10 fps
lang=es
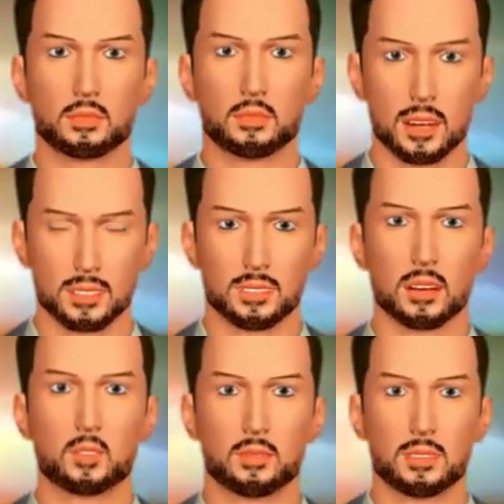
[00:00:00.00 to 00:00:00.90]
A
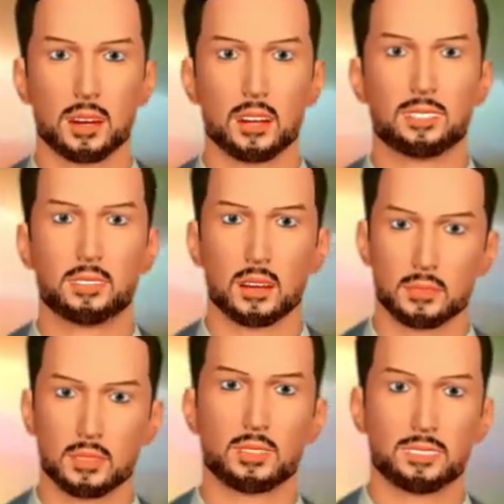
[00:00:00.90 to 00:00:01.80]
menudo se confunde
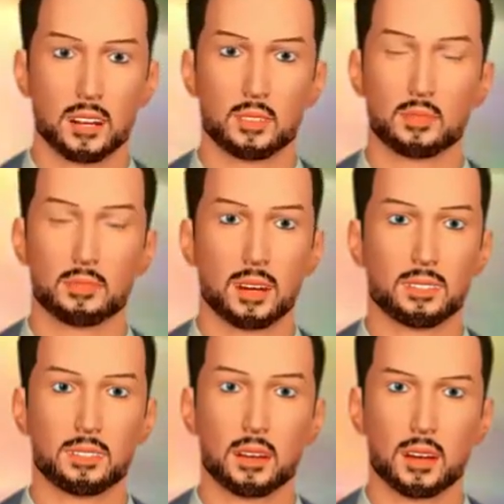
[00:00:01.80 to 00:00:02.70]
con la popularidad
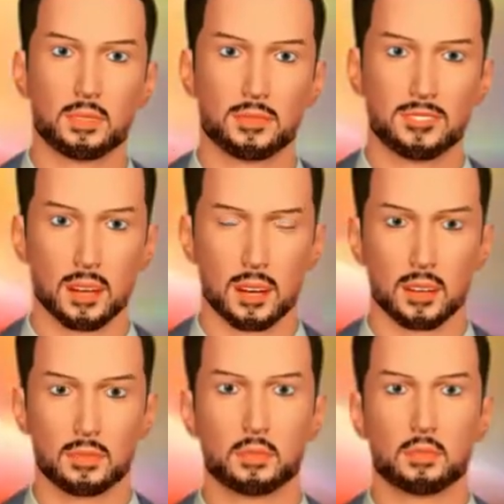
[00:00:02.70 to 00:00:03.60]
o el
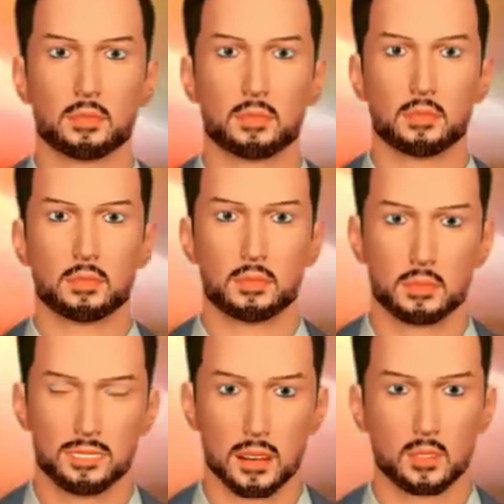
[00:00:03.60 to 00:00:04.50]
reconocimiento público.
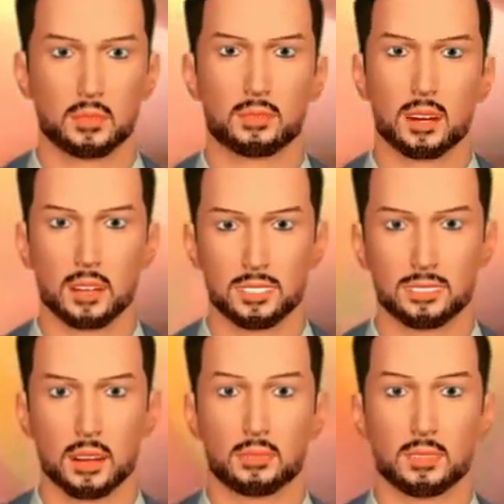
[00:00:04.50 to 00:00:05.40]
Ser un
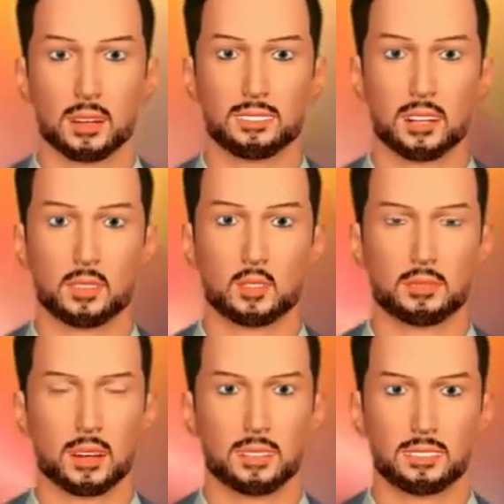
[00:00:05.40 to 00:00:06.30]
referente, sin duda,
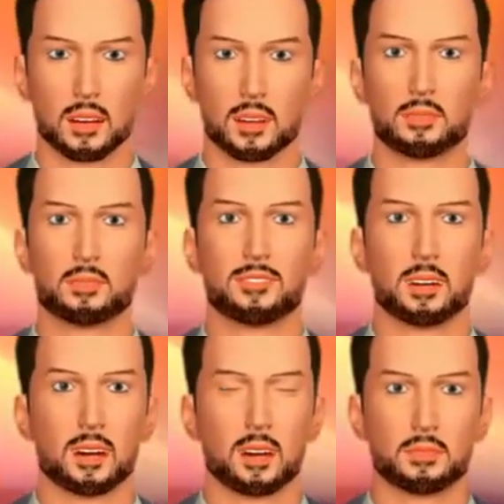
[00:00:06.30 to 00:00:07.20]
dinamita
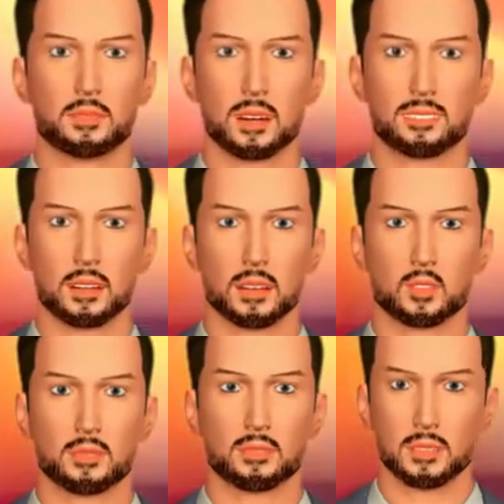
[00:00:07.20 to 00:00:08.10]
tus ventas.
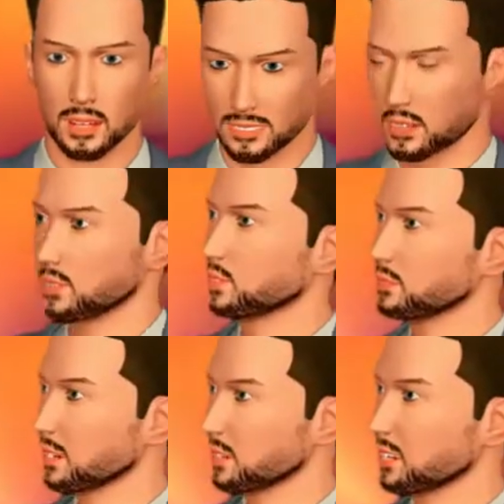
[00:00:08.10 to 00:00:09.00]
Tal vez menos
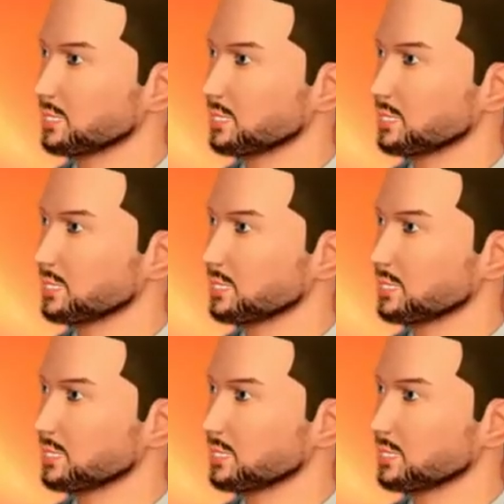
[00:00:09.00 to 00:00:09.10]
que ser